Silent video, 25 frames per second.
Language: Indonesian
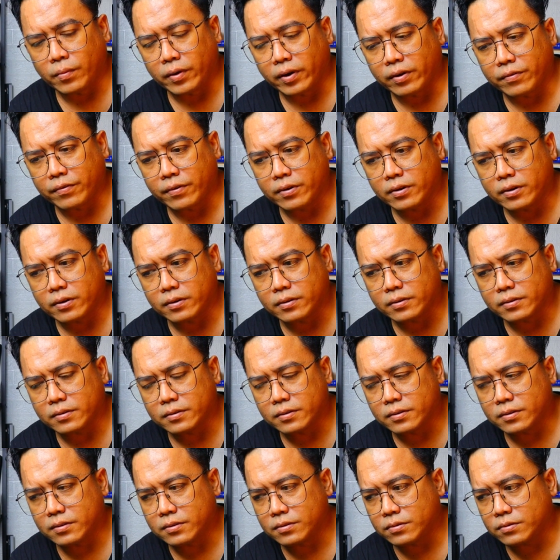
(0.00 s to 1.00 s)
tobacco vanil
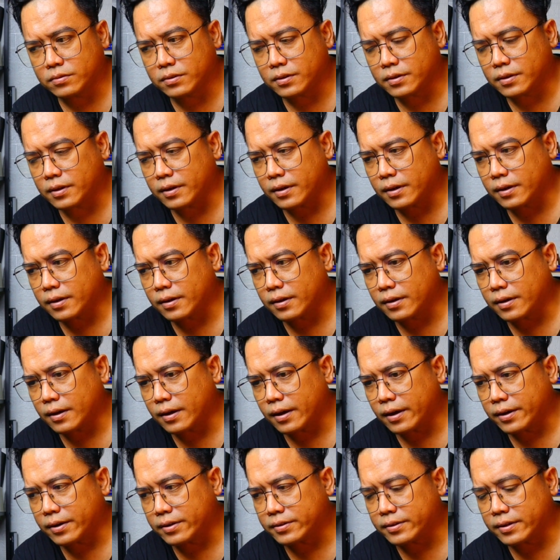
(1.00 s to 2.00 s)
itu tidak
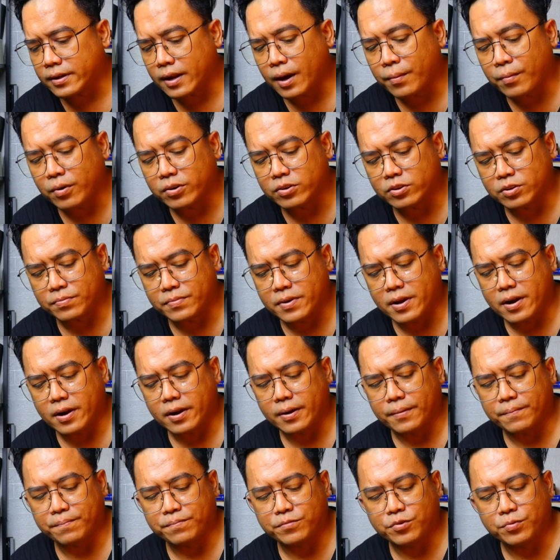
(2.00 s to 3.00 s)
ada cinnamon
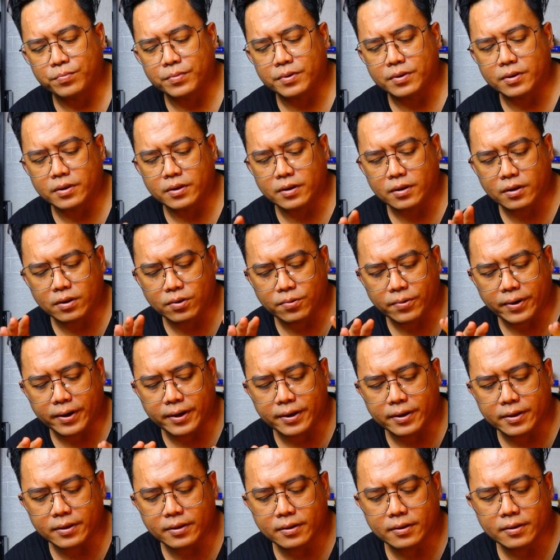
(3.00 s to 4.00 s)
sebenarnya cuman di kedua
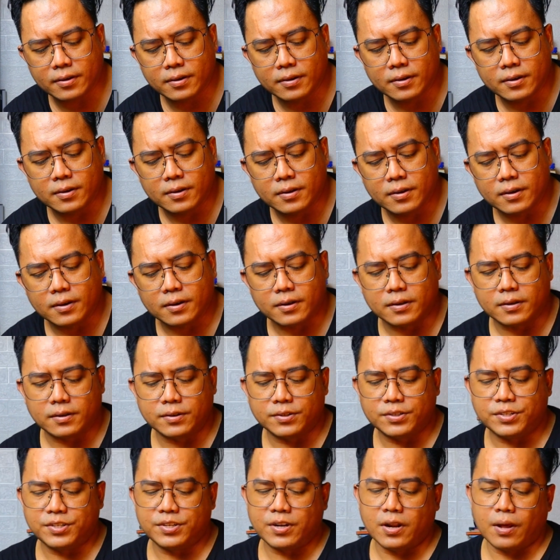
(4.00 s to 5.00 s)
ini
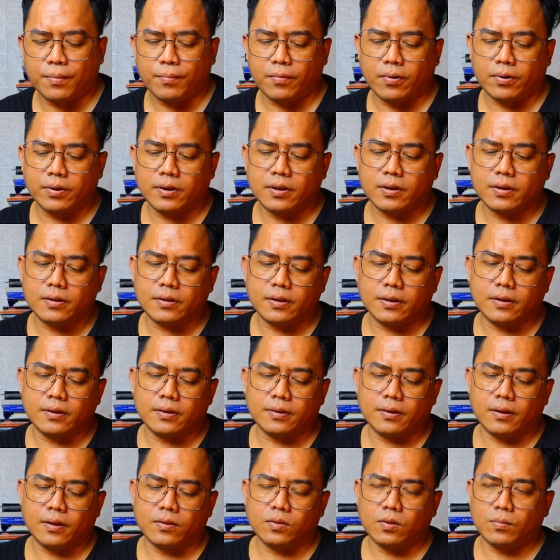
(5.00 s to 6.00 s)
uh, cinnamonnya ya
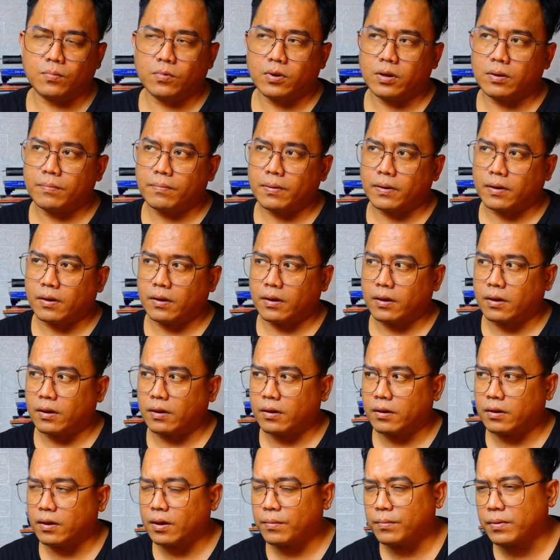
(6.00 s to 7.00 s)
atau mungkin
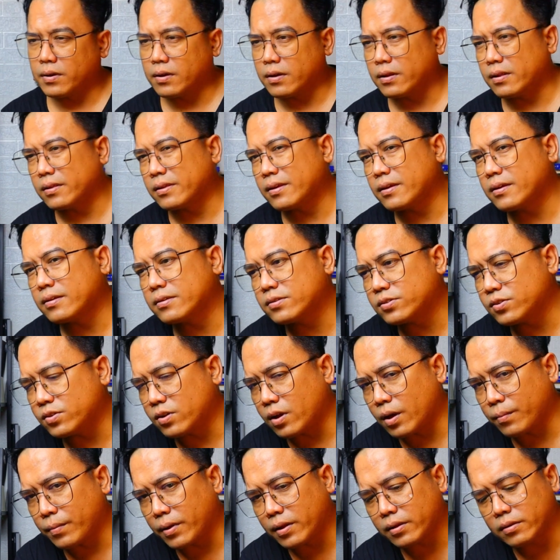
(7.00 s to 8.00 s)
pakai chemicalnya
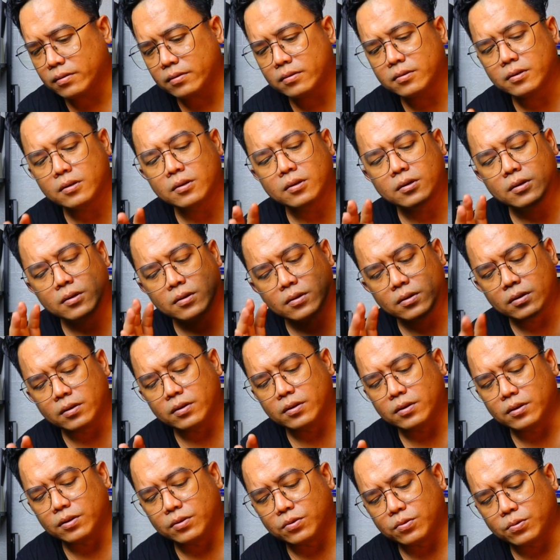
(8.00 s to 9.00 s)
cinnamon
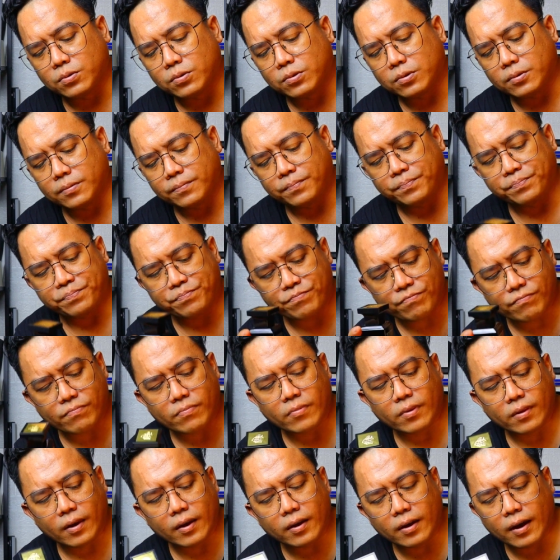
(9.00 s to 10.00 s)
itu
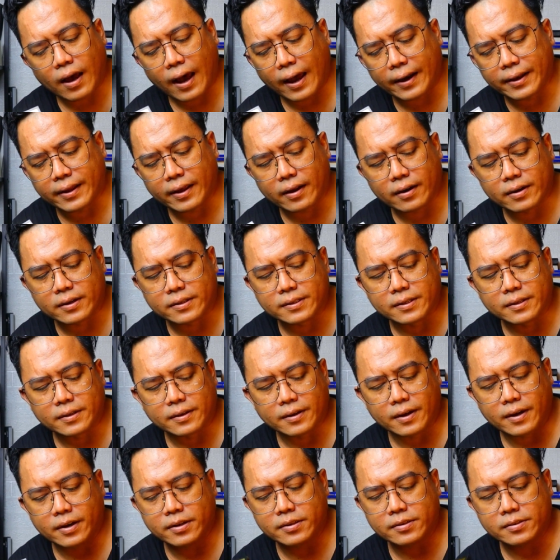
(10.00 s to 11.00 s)
hadir di
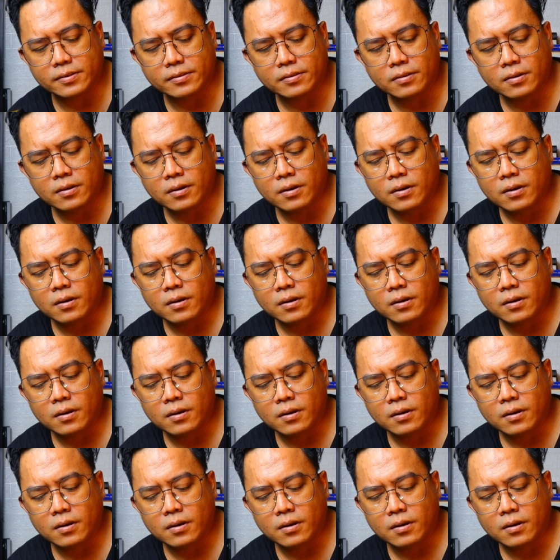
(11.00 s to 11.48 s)
sini guys